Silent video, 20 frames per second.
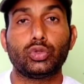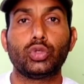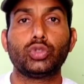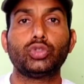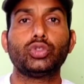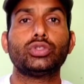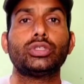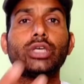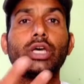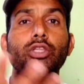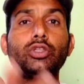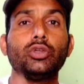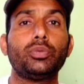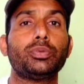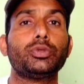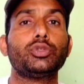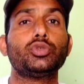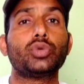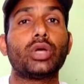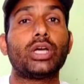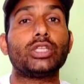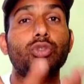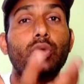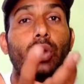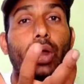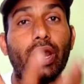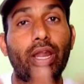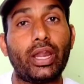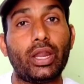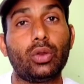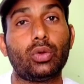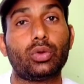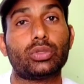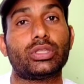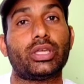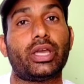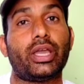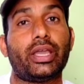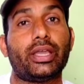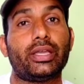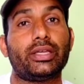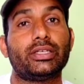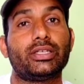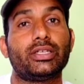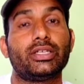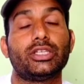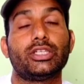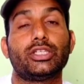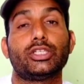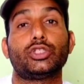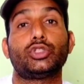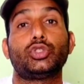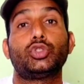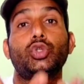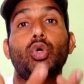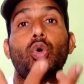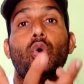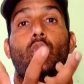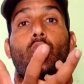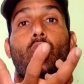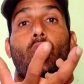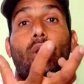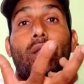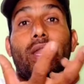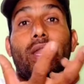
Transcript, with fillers: तो जो साथियों पशु का जो अंडर होता है जो